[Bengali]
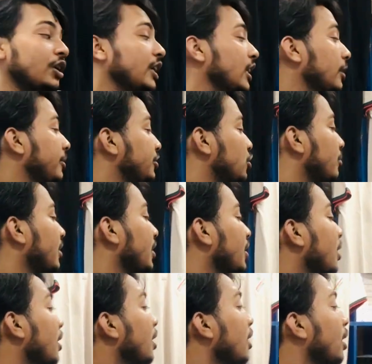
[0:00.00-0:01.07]
নিয়ে নেবেন সবাই
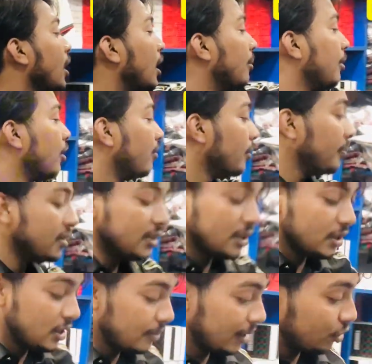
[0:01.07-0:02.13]
আমরা অফার প্রাইস
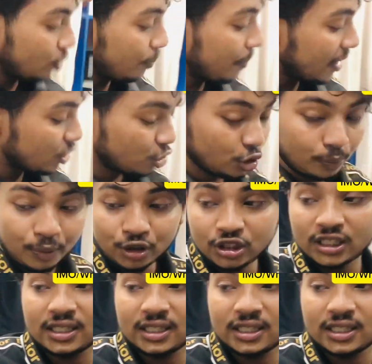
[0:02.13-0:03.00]
দিচ্ছি মাত্র পাঁচশো পঞ্চাশ